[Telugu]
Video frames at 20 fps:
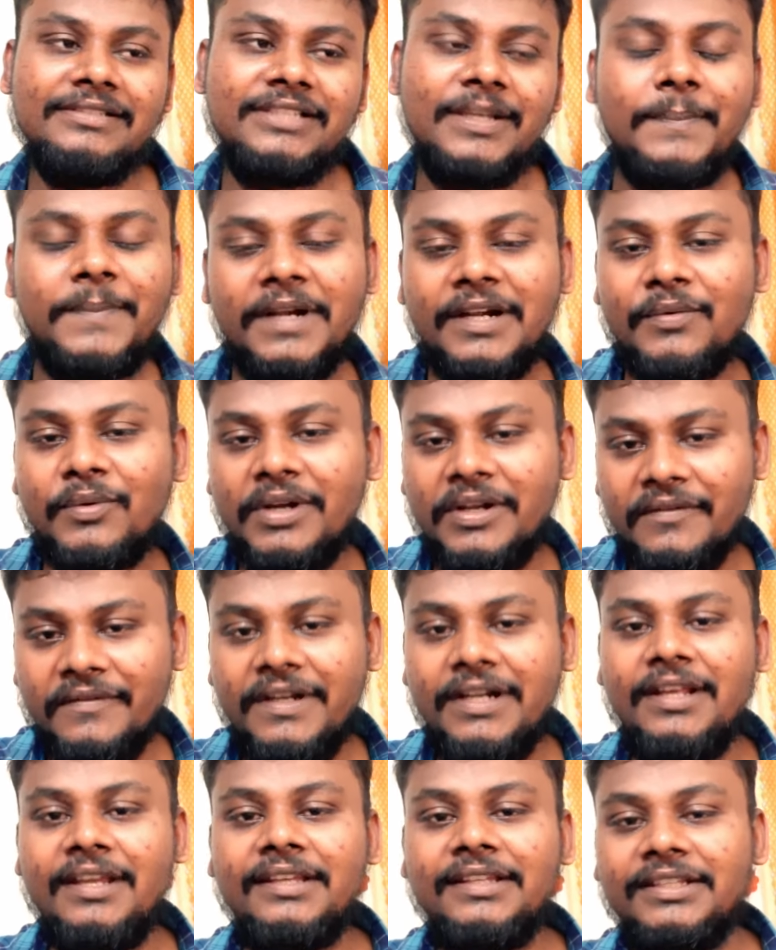చెప్పినటువంటి
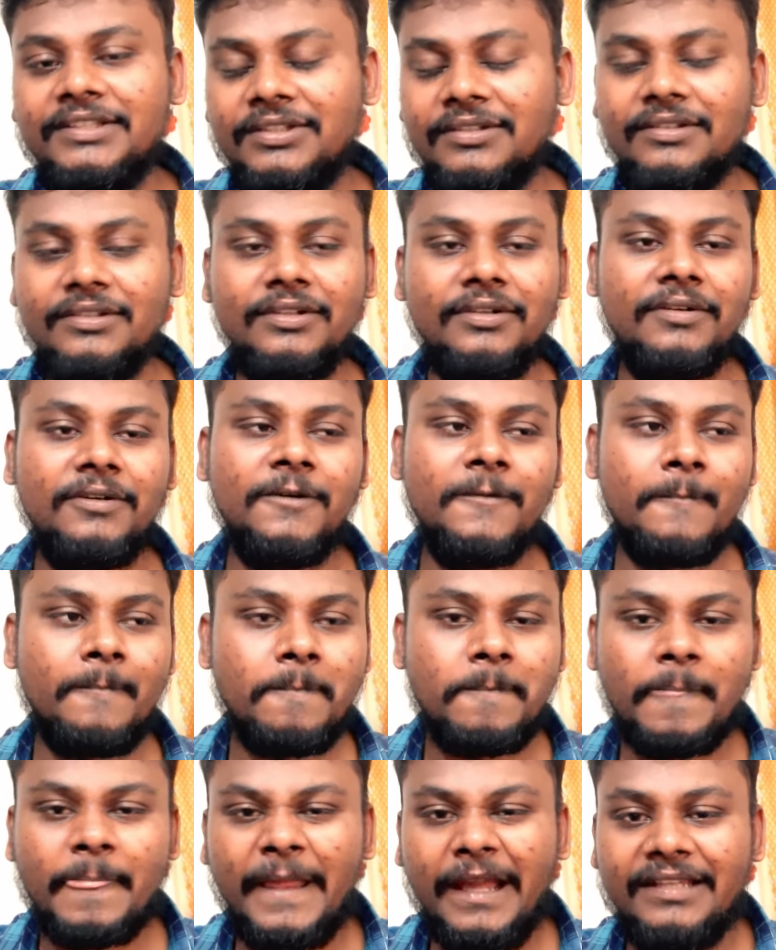వీడియో ఏదైతే ఉందో
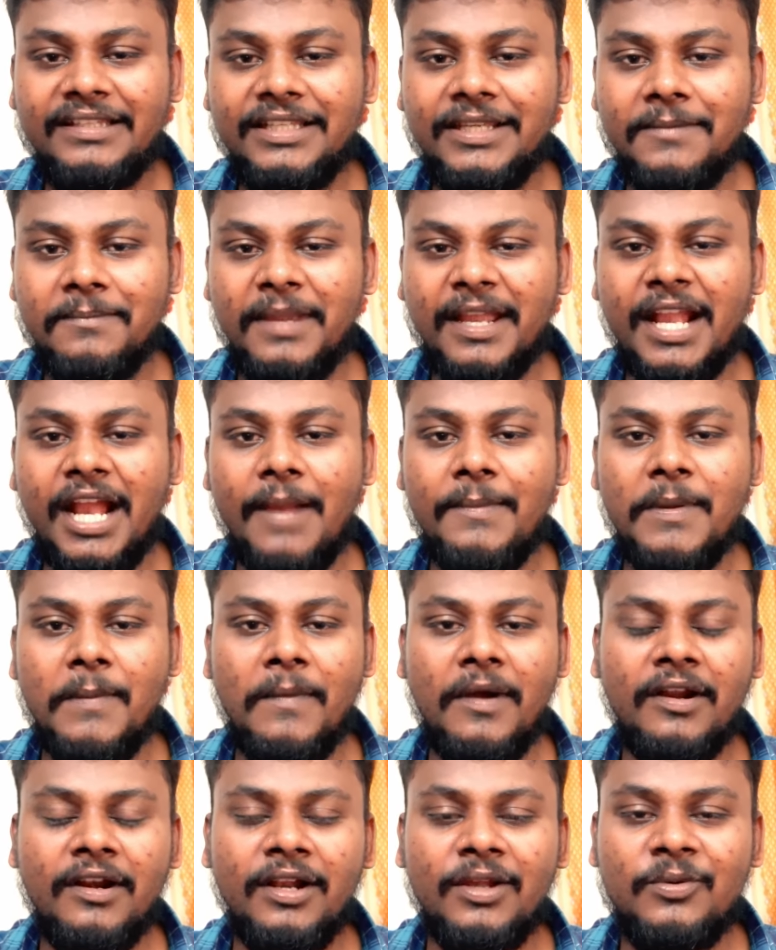అది మెగా
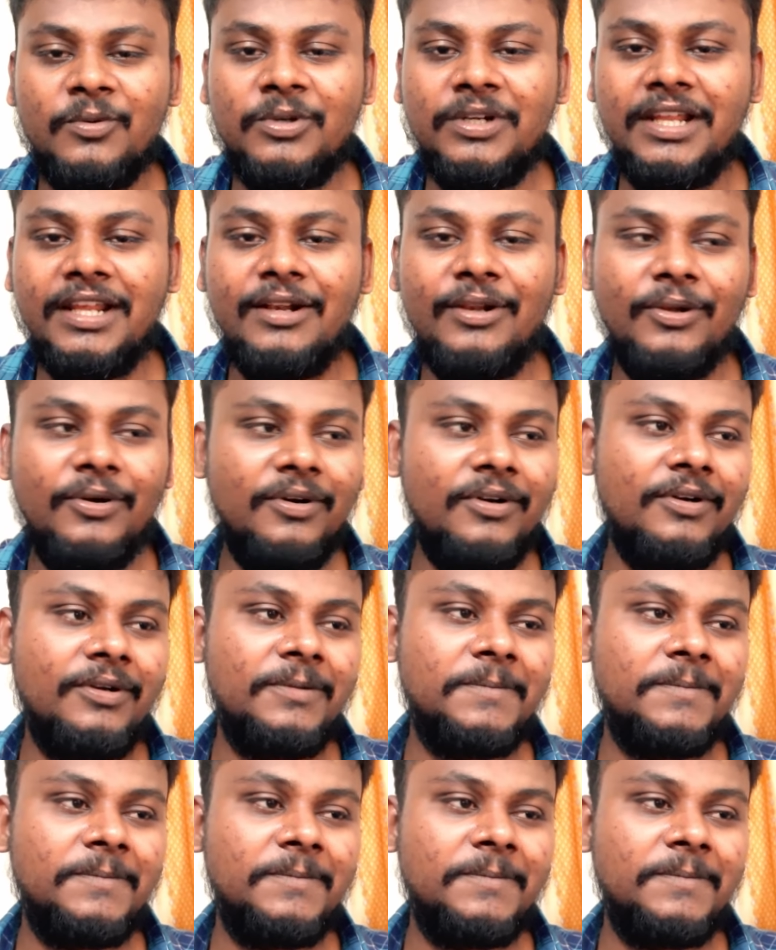అభిమానుల గుండెల్లో